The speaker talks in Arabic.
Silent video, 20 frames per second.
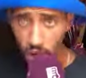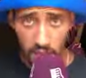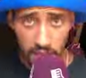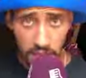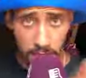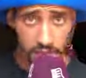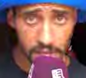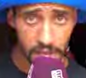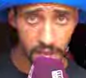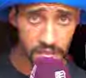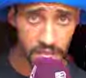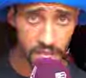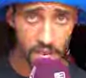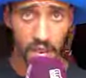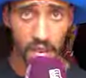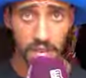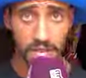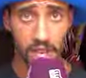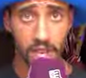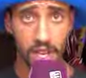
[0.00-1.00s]
واحد ما دار شي
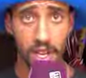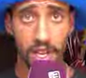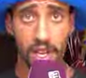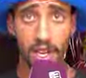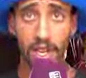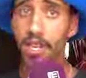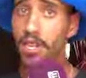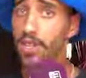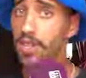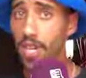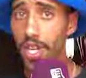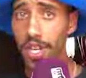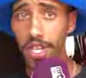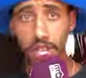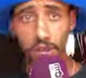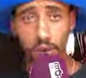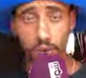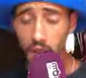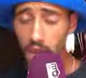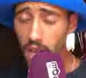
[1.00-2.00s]
حاجه حتى
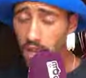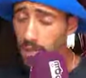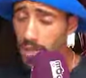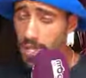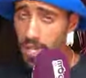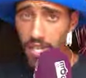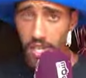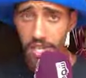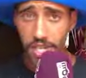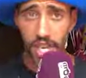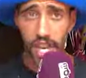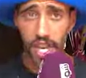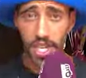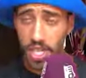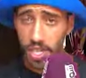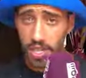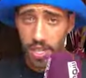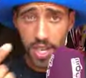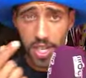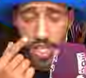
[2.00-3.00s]
شي واحد ما دار حتى شي
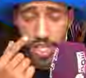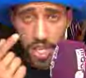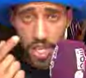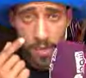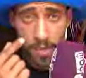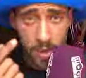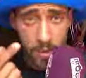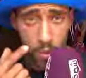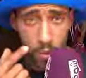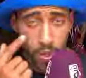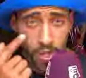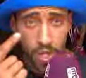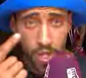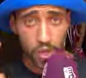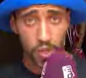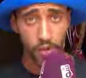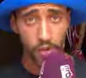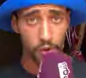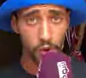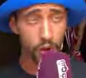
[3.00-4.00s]
حاجه عطينا شي حاجه ملموسه
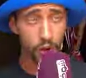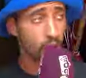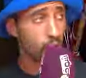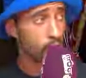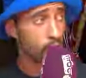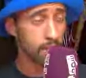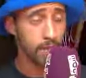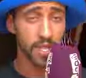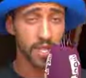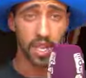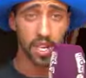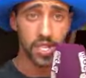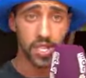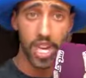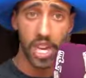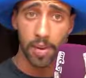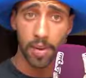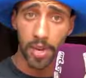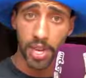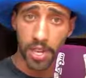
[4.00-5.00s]
نشوفوها هو سبيطار
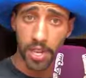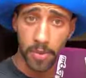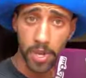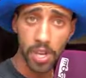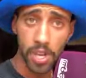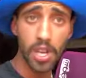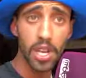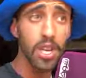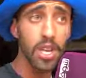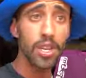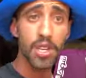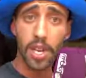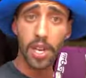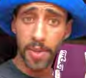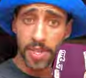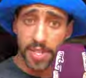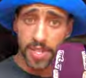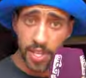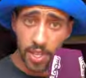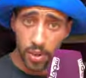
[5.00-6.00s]
تشحل باقي ما
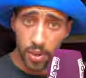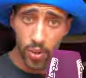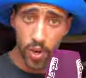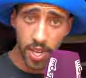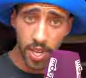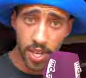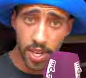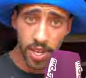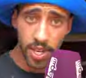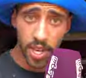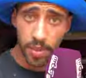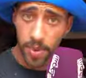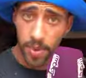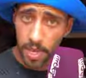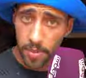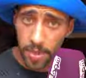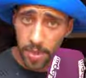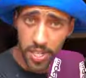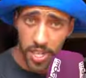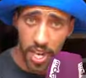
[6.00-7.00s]
اربع سنين هو كاين هنايا
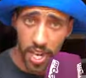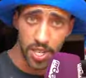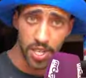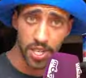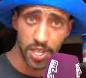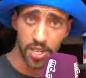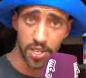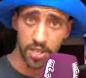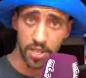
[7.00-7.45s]
باقي ما تشحلش